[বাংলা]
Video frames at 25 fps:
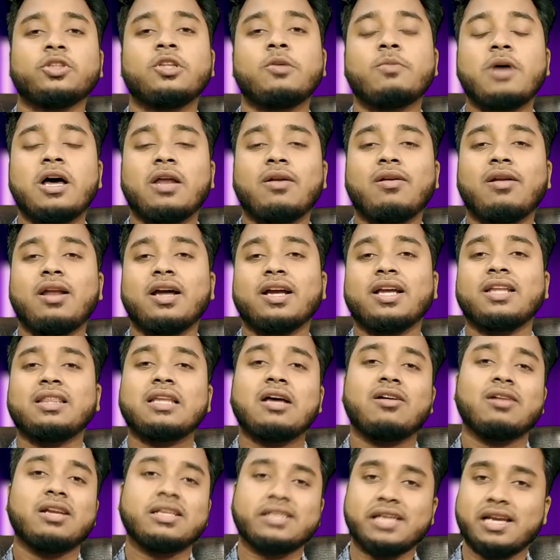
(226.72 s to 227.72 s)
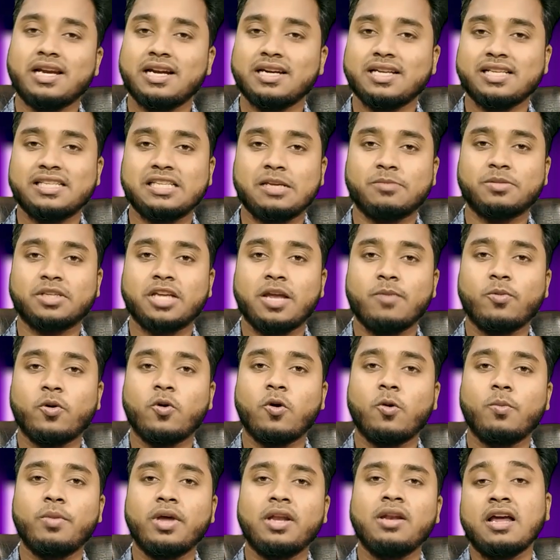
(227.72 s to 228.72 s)
যদি ভালো লাগে তাহলে চ্যানেলটা সাবস্ক্রাইব
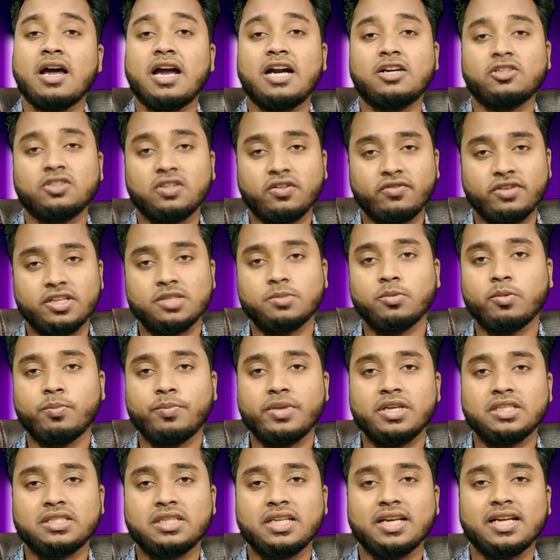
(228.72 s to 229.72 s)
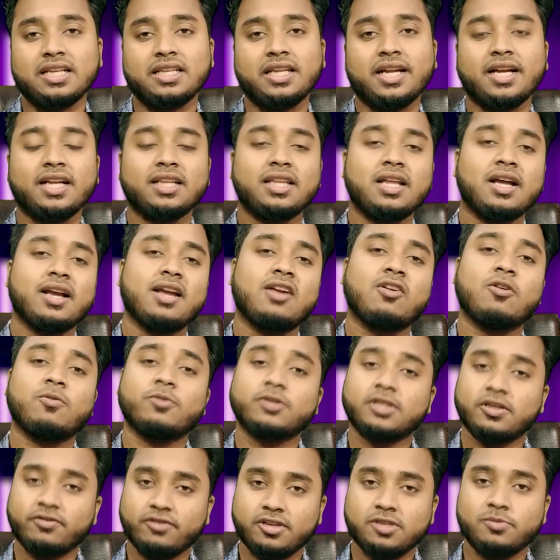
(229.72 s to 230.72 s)
করবেন আর যদি ফেসবুক পেজ থেকে দেখে থাকেন
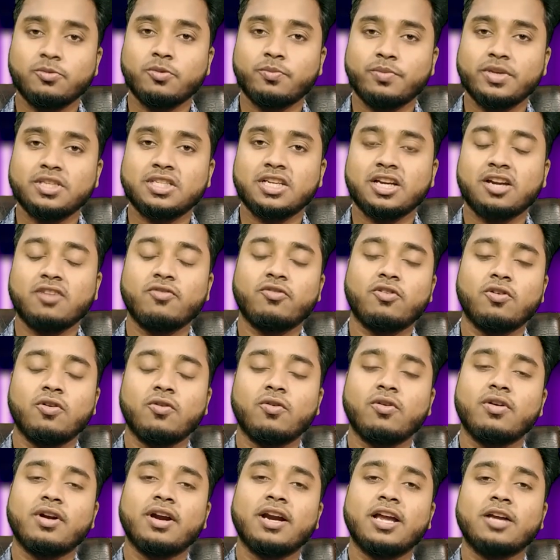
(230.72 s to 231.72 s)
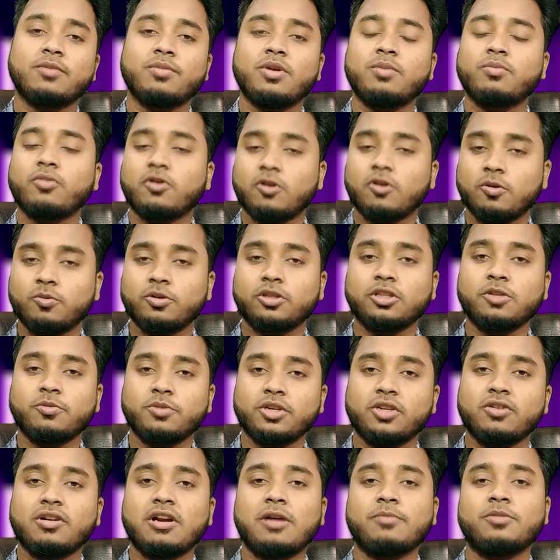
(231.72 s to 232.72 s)
অবশ্যই ফেসবুক পেজটাকে ফলো করে রাখবেন পরবর্তী
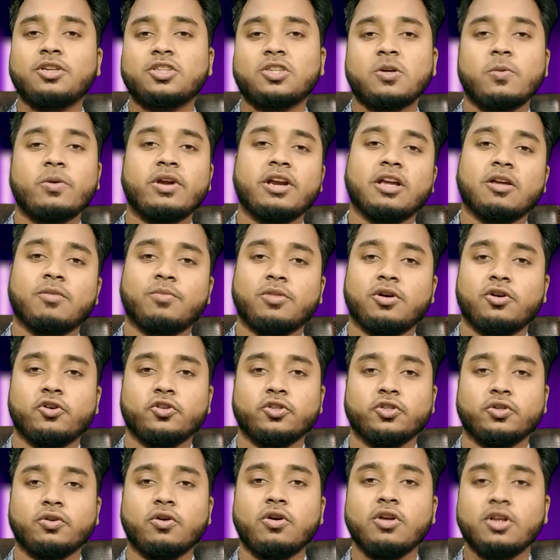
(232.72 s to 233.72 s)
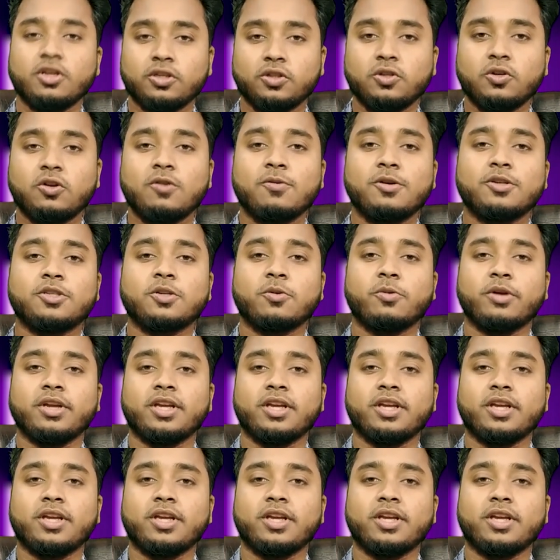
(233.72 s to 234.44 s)
ভিডিওর আপডেট সবার আগে পাওয়ার জন্য ধন্যবাদ সবাই